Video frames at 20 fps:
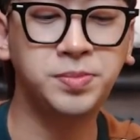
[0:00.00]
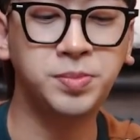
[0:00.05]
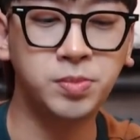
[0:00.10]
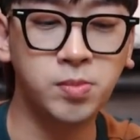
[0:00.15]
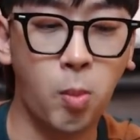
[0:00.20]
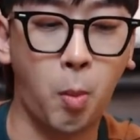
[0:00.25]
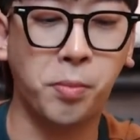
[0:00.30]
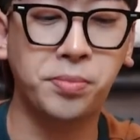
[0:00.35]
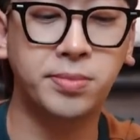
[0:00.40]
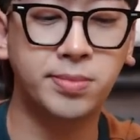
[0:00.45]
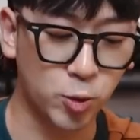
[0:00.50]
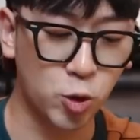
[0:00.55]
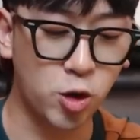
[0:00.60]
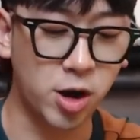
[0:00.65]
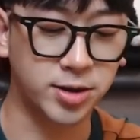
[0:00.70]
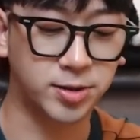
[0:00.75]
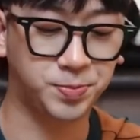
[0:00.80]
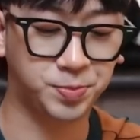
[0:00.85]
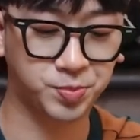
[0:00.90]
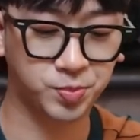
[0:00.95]
uhm, Ui,
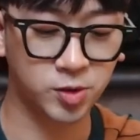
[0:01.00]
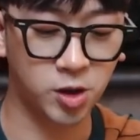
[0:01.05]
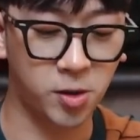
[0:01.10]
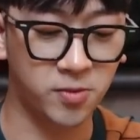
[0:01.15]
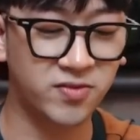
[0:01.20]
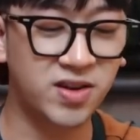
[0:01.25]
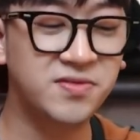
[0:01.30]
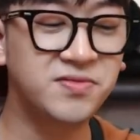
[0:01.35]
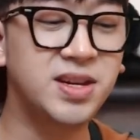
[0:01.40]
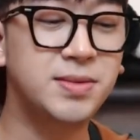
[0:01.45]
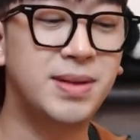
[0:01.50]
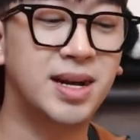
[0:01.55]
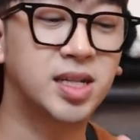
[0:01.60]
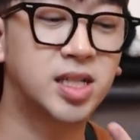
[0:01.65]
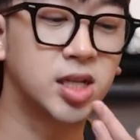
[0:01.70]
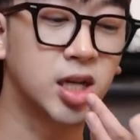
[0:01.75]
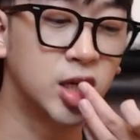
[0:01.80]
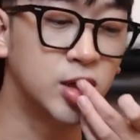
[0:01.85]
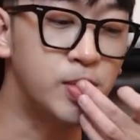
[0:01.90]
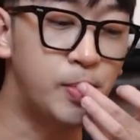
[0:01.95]
vẫn vị bánh
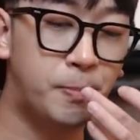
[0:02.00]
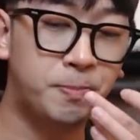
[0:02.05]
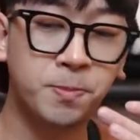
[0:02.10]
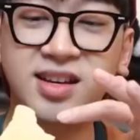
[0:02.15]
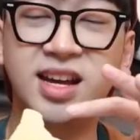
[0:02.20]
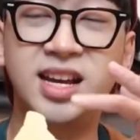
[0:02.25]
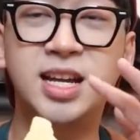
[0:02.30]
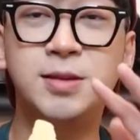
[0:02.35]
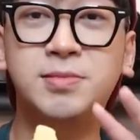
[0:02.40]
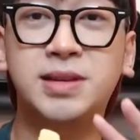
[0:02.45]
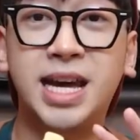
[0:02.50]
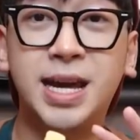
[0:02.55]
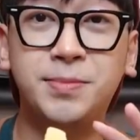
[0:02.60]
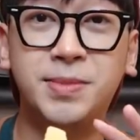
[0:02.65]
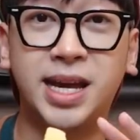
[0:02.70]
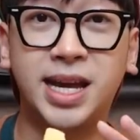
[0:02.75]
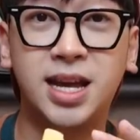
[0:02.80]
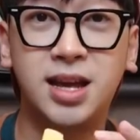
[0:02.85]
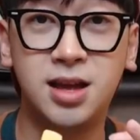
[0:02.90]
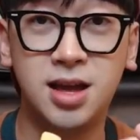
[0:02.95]
trứng Cái lớp kem
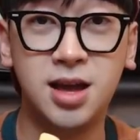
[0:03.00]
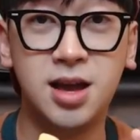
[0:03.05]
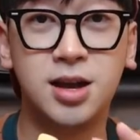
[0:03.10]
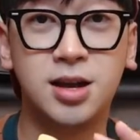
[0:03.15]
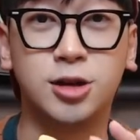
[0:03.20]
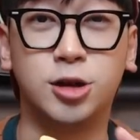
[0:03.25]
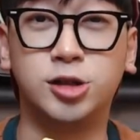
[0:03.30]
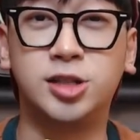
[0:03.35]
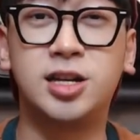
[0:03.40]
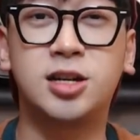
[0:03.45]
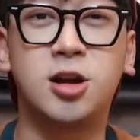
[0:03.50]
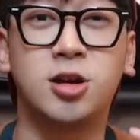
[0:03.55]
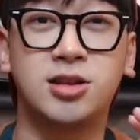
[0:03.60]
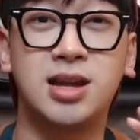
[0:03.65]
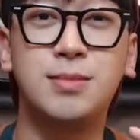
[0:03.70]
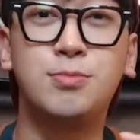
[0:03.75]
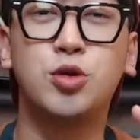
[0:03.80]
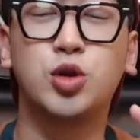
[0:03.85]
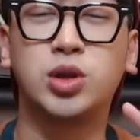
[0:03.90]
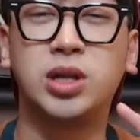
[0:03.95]
này nó sẽ có
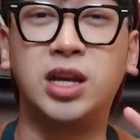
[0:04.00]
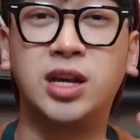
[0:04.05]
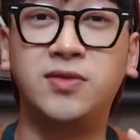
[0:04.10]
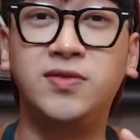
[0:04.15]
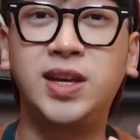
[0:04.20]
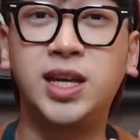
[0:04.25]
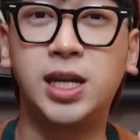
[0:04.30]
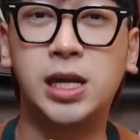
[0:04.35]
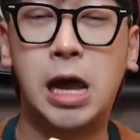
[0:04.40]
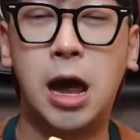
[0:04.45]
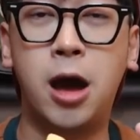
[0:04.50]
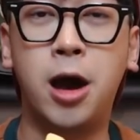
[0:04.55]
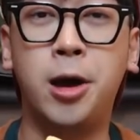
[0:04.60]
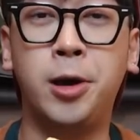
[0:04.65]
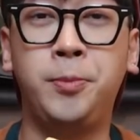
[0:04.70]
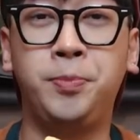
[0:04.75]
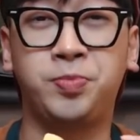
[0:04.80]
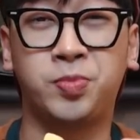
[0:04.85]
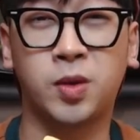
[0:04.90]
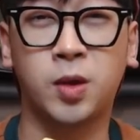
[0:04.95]
thêm một tí vị
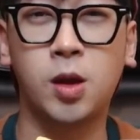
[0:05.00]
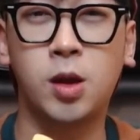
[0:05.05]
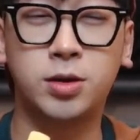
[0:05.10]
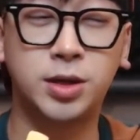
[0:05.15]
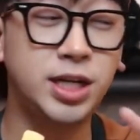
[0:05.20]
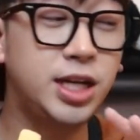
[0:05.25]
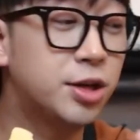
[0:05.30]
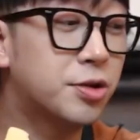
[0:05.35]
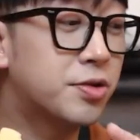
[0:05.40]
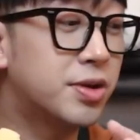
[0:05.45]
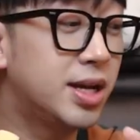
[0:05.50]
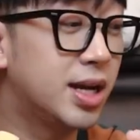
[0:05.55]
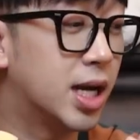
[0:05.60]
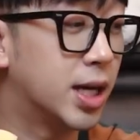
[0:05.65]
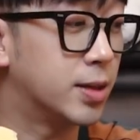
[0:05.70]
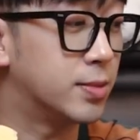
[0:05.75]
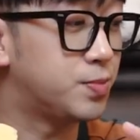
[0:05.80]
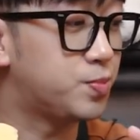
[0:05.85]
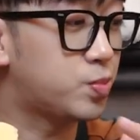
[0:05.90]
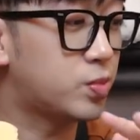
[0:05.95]
ở
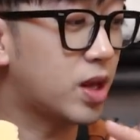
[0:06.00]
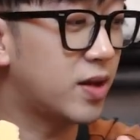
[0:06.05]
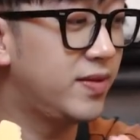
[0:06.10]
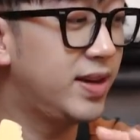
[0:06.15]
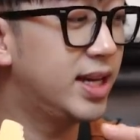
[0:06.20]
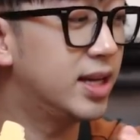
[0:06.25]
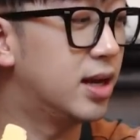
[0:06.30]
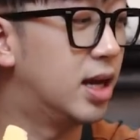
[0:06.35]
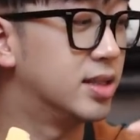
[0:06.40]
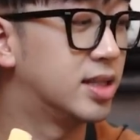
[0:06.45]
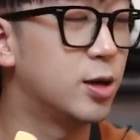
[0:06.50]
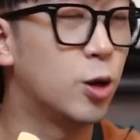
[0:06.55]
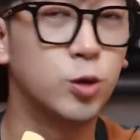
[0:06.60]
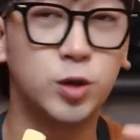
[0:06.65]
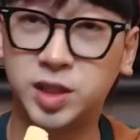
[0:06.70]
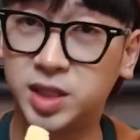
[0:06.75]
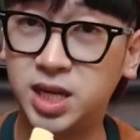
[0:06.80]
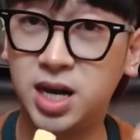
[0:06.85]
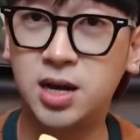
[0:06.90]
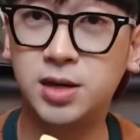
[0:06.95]
durian Vị ở sầu
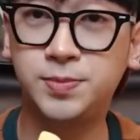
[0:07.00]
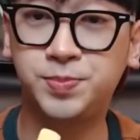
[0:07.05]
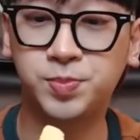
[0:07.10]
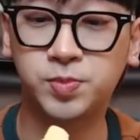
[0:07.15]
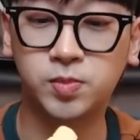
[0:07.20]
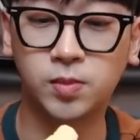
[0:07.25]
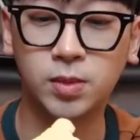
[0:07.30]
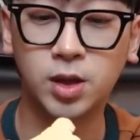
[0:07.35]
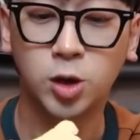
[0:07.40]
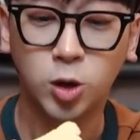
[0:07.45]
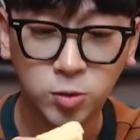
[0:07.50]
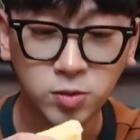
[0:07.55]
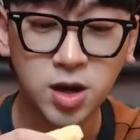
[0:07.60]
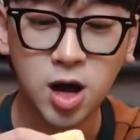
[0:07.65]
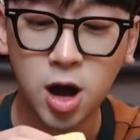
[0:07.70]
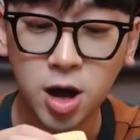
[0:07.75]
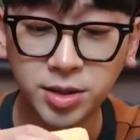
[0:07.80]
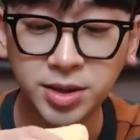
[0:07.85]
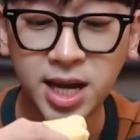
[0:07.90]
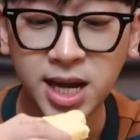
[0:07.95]
riêng Cũng
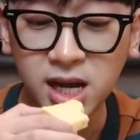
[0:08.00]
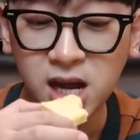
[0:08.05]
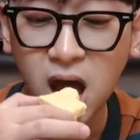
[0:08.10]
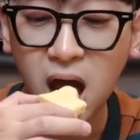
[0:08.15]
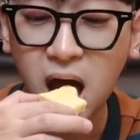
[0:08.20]
ngon đấy